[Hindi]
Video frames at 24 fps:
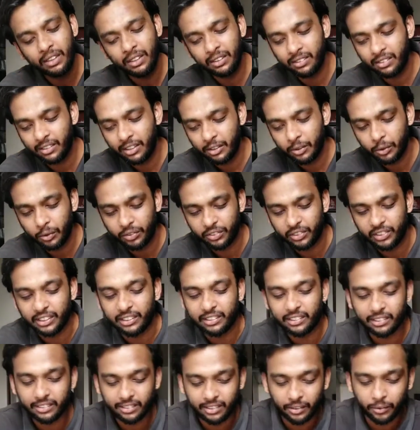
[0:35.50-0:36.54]
इसके जो
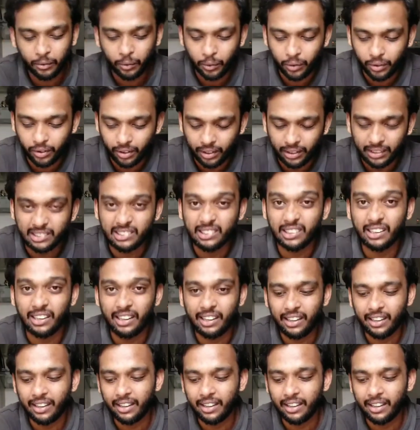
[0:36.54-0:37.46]
स्टिचेस है वो अच्छे नहीं